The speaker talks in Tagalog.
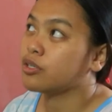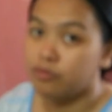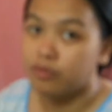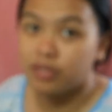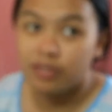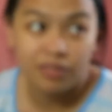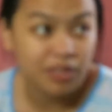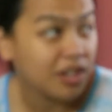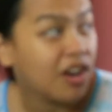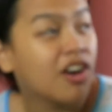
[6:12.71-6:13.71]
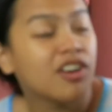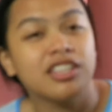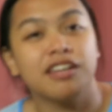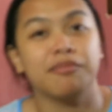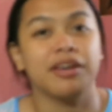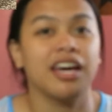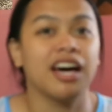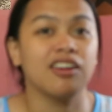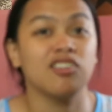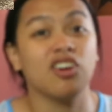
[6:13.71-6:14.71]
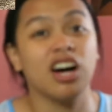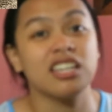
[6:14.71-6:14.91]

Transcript: Retriever. Oo, na may halong